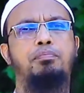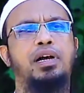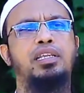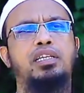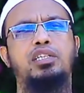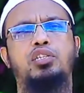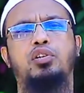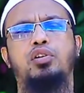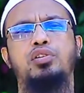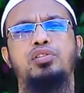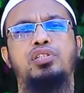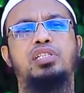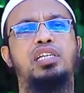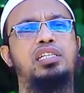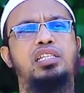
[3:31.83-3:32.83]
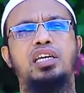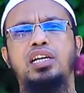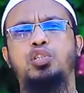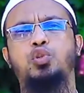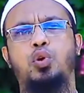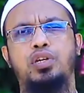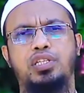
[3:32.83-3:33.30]
বান্দা যখন
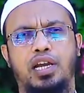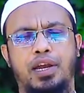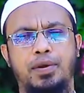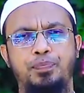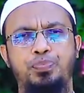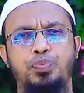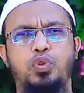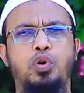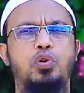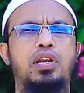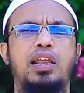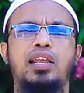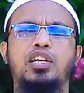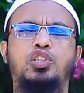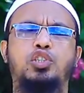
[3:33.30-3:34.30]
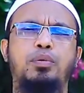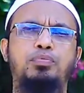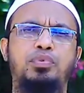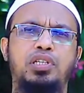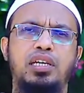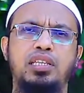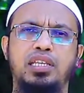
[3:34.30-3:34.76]
সেজদায় চলে যায় তখন আল্লাহর
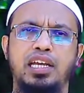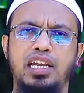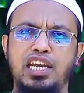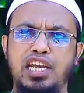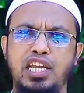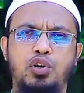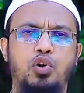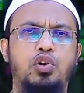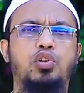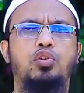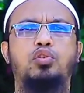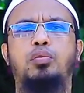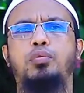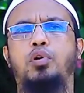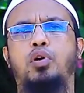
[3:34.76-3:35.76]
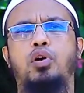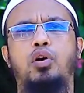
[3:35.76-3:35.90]
সবচাইতে নিকটতম